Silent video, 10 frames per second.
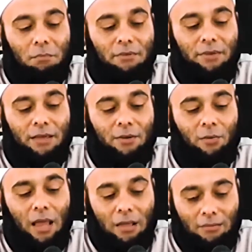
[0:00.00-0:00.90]
berpikir
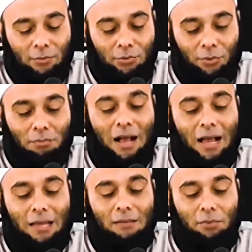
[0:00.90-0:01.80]
ulang untuk
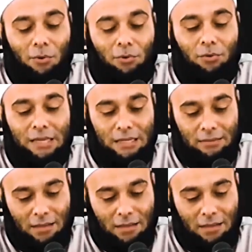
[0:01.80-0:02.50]
makan produk ini.